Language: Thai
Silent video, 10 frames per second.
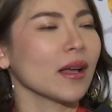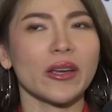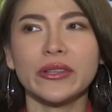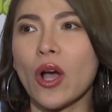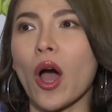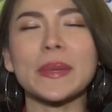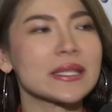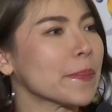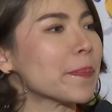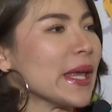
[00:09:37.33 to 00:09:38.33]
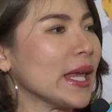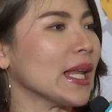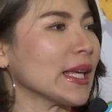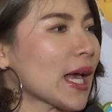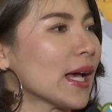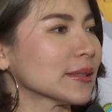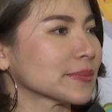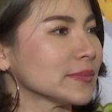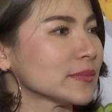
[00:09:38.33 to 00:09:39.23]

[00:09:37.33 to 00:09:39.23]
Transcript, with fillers: ก็ย้อนเป็นสิปีอะไรเงี้ยจ